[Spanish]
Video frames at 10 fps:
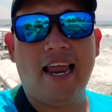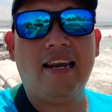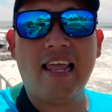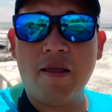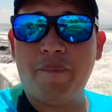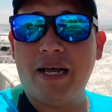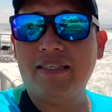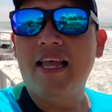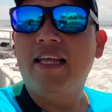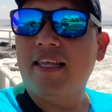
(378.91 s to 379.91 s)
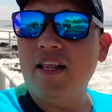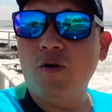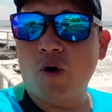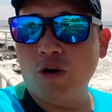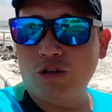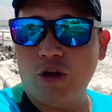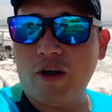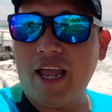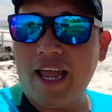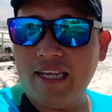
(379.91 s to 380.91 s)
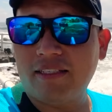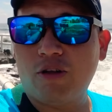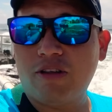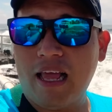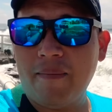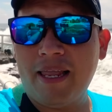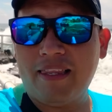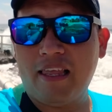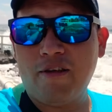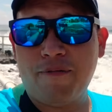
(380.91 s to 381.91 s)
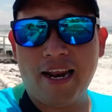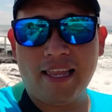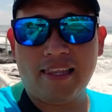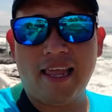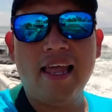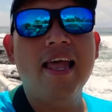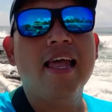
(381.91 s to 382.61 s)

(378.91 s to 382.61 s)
El Day Pass tiene un costo que es totalmente diferente